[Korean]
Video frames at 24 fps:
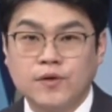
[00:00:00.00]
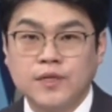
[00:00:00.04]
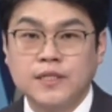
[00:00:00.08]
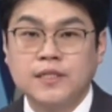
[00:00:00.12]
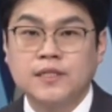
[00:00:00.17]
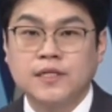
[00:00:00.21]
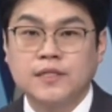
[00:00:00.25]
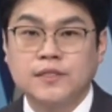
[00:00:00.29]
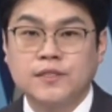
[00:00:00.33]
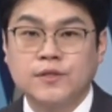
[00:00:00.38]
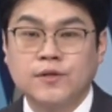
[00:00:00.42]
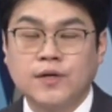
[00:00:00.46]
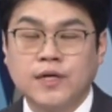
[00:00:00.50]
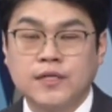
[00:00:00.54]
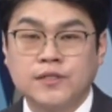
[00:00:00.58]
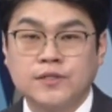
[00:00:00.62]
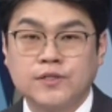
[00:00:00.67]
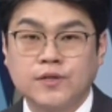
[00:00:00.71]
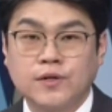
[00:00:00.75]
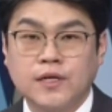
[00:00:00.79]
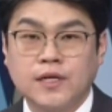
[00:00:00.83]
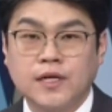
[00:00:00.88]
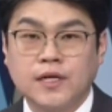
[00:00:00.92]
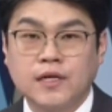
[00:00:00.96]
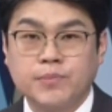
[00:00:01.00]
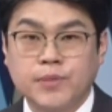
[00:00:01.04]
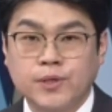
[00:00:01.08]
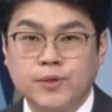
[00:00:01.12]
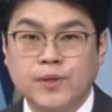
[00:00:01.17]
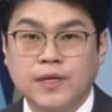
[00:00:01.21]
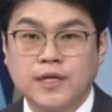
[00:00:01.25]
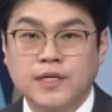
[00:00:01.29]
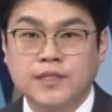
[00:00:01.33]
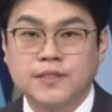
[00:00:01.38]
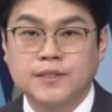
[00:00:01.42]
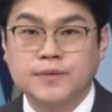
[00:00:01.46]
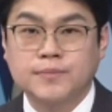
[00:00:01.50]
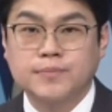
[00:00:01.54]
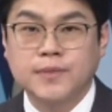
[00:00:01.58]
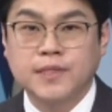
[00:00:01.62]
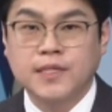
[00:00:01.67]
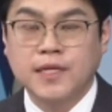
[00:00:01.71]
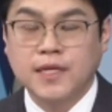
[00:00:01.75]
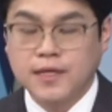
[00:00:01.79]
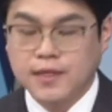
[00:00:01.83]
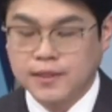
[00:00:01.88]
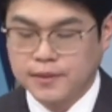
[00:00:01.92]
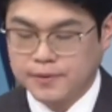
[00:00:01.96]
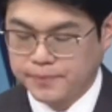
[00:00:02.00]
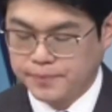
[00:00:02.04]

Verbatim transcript: 이때 들어가는 전략이 필요하겠습니다.